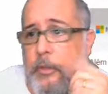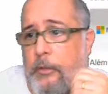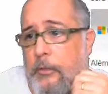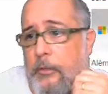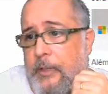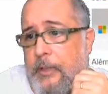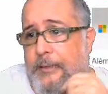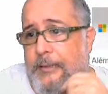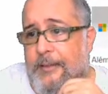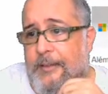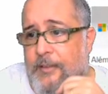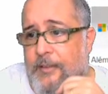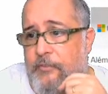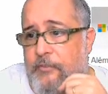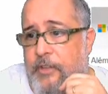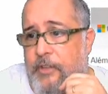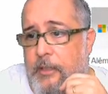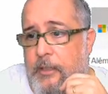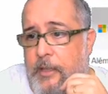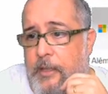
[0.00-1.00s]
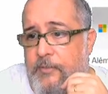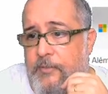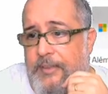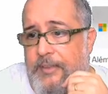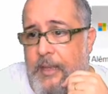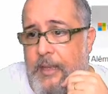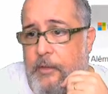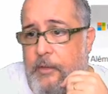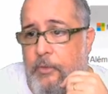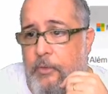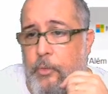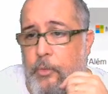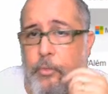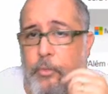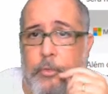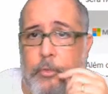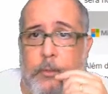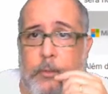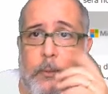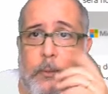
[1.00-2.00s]
Então na terça-feira deve sair o
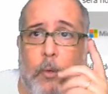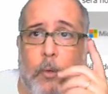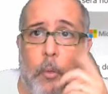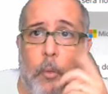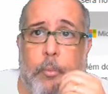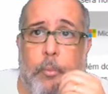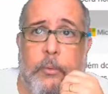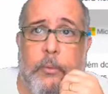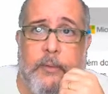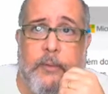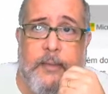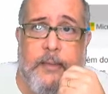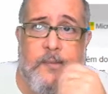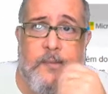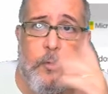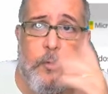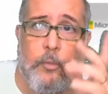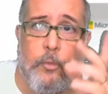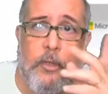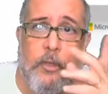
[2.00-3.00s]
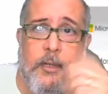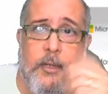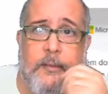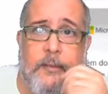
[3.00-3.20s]
anúncio, ou na segunda, na